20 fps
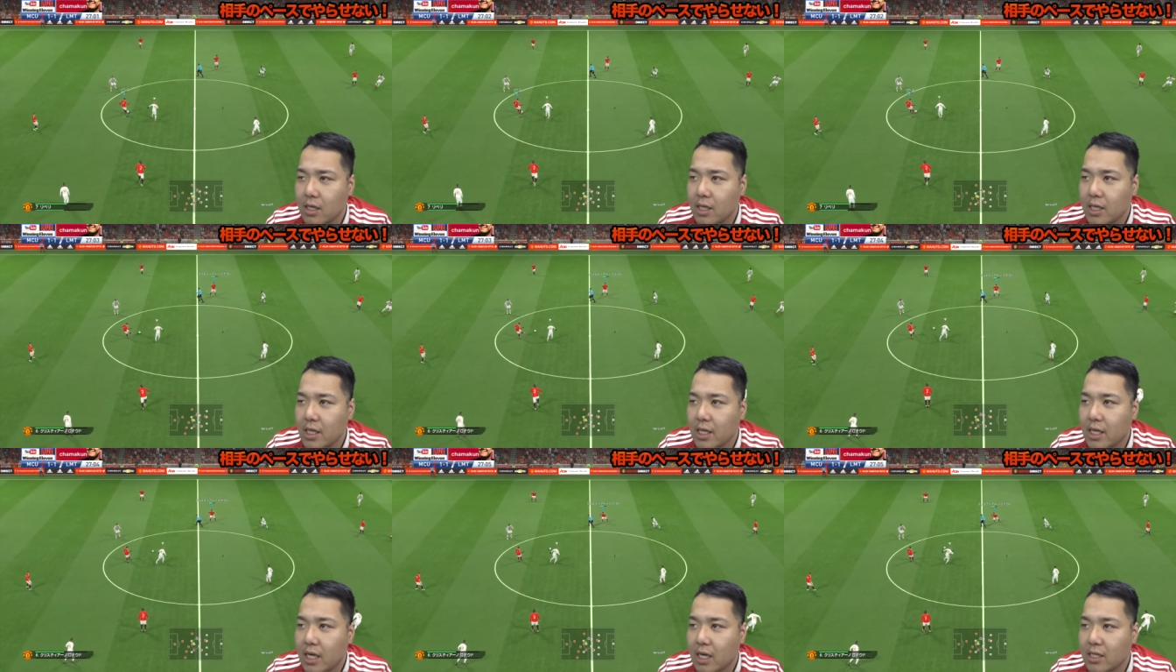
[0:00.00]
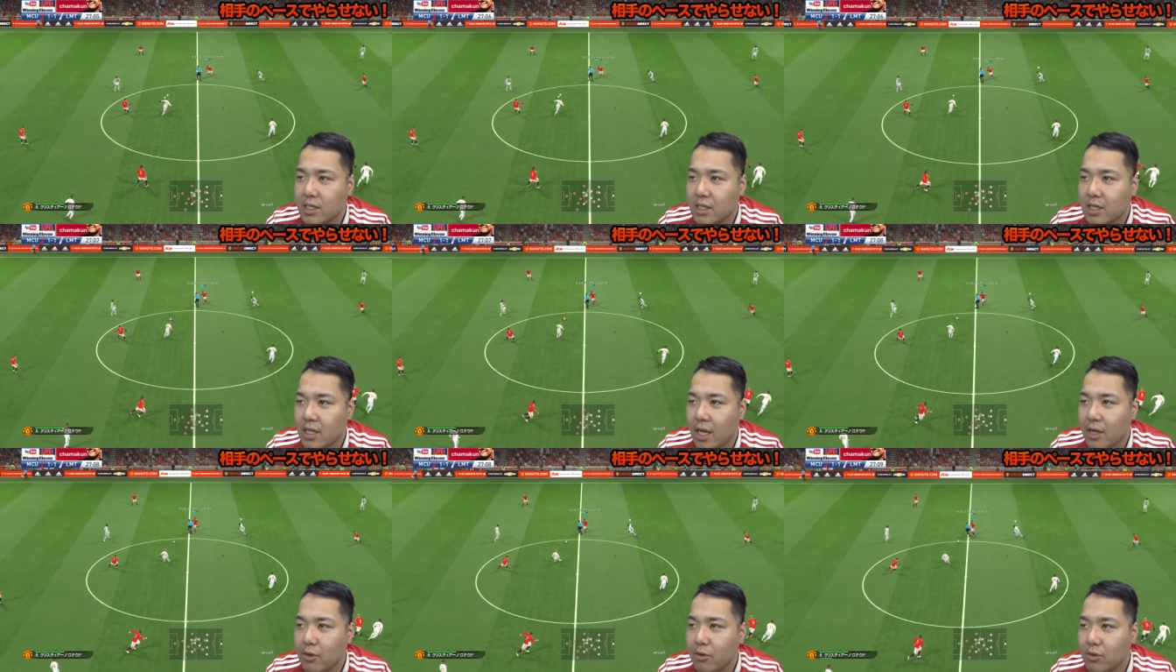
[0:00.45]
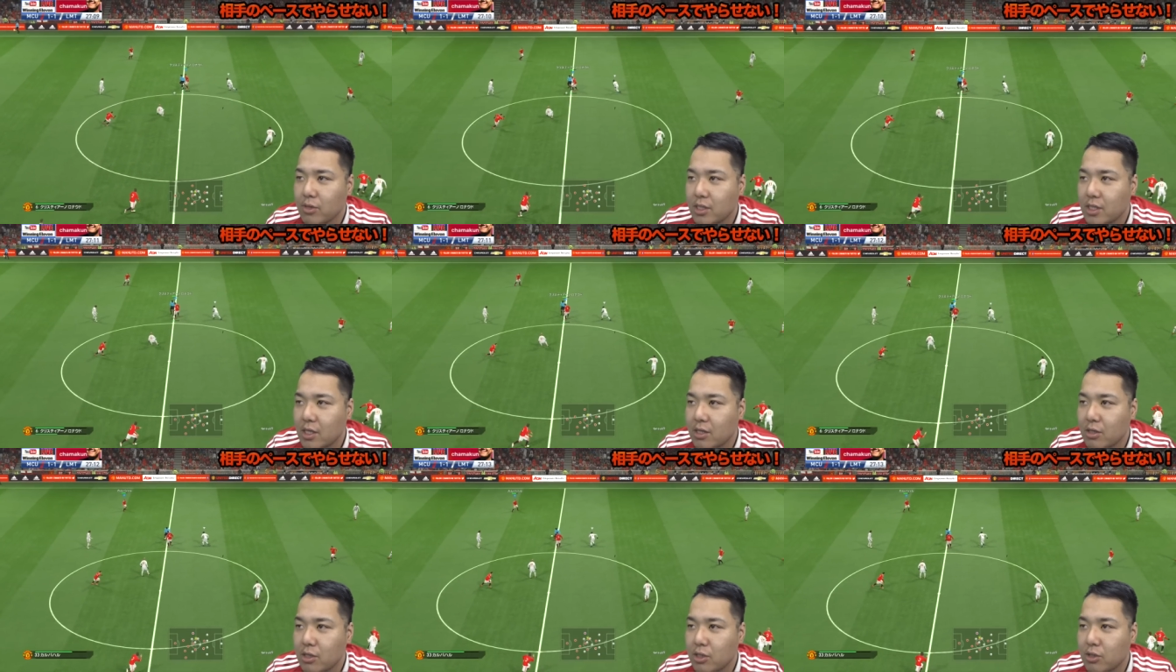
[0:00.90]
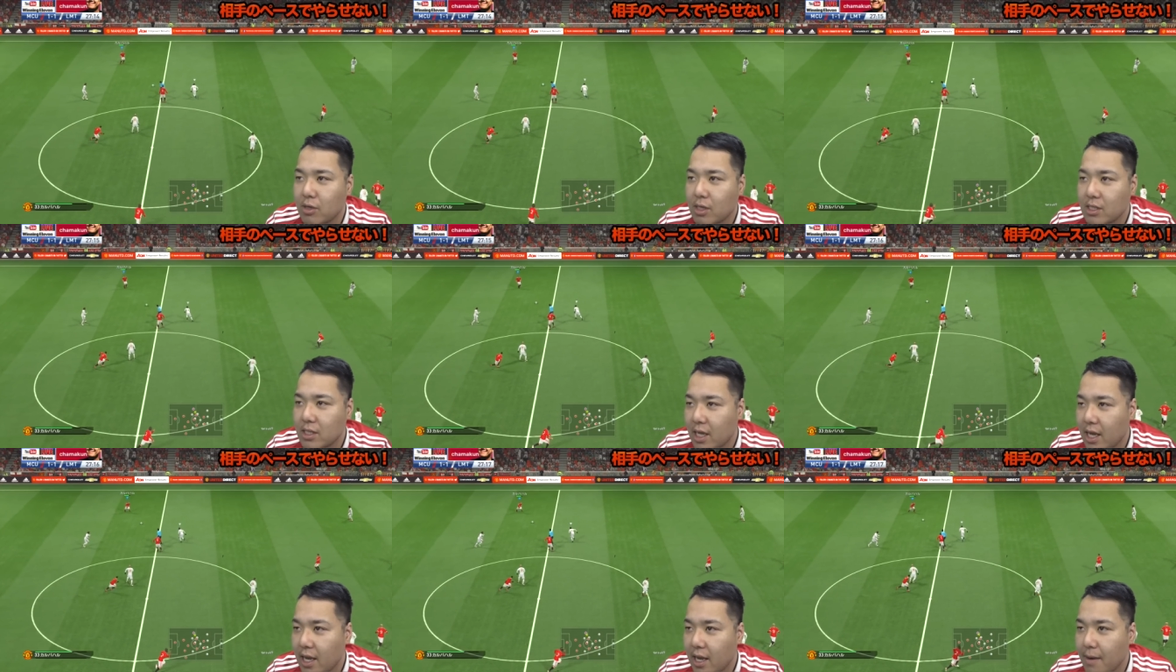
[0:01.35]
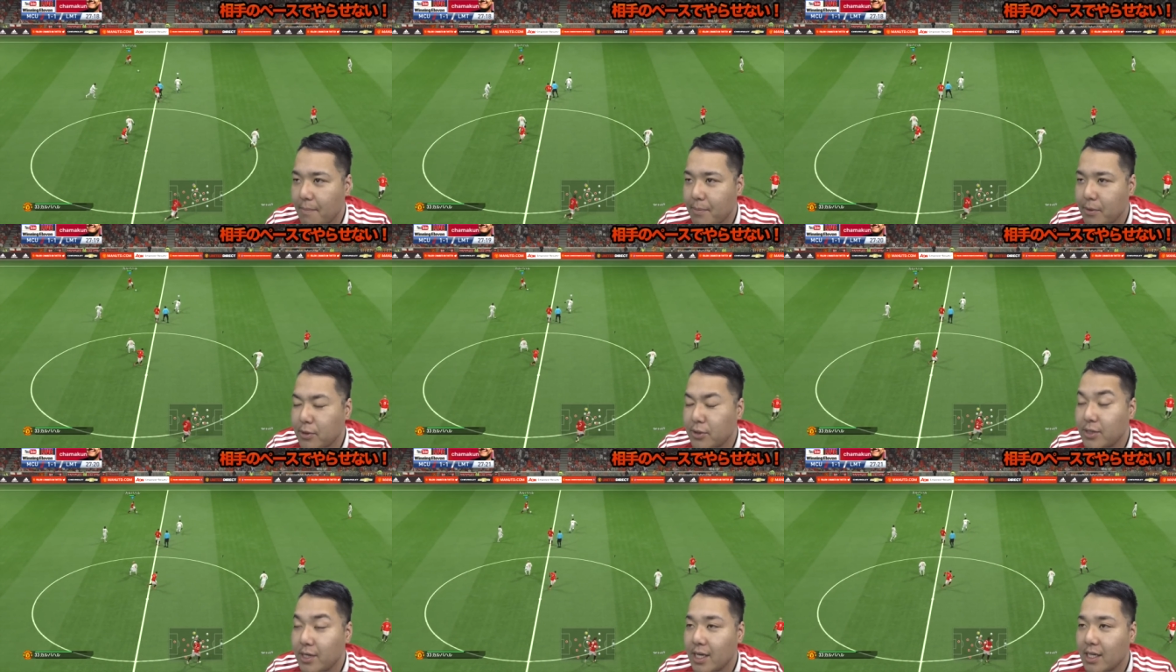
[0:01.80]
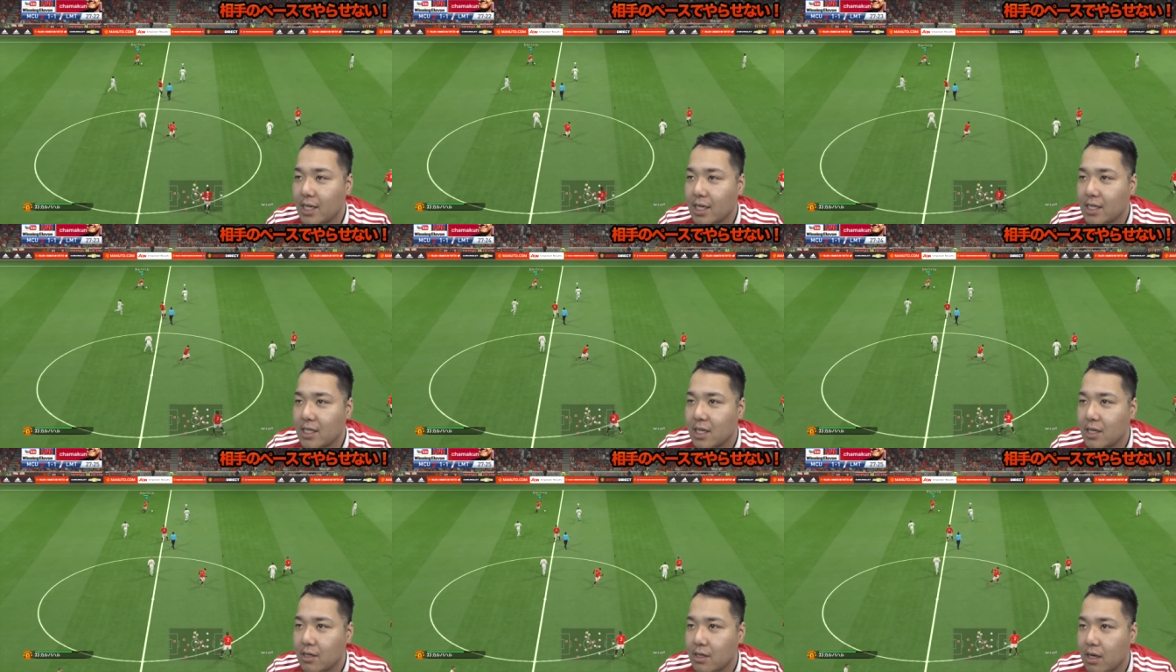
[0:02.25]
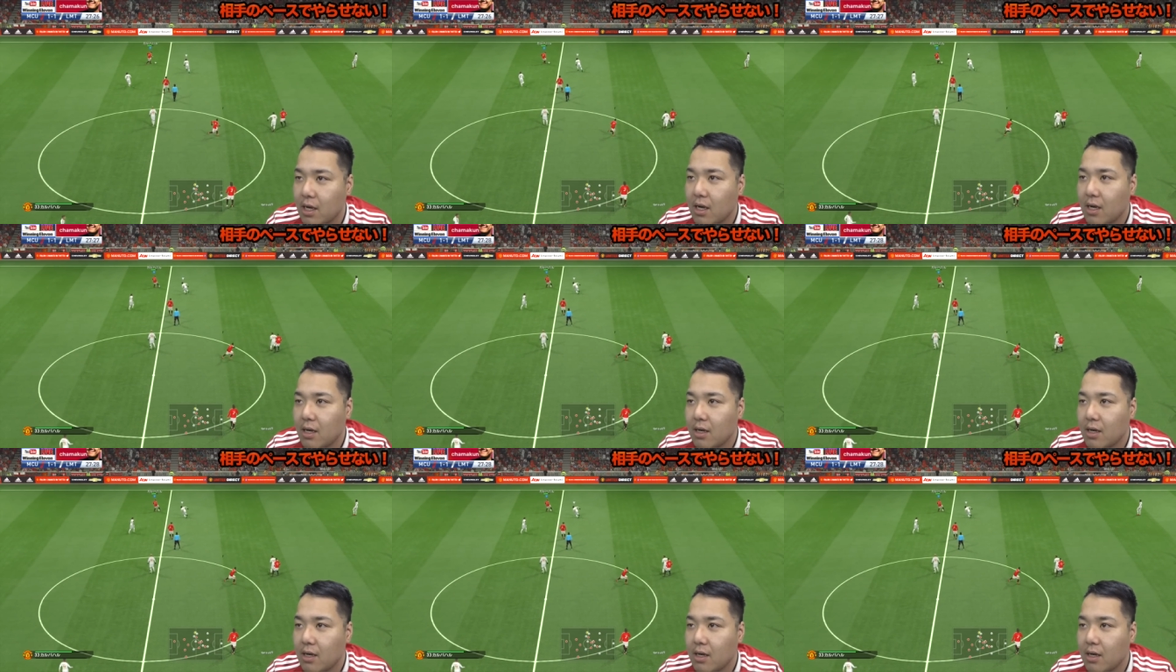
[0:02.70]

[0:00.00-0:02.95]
いい感じで対応してくる人がね、やっぱ増えてきてる。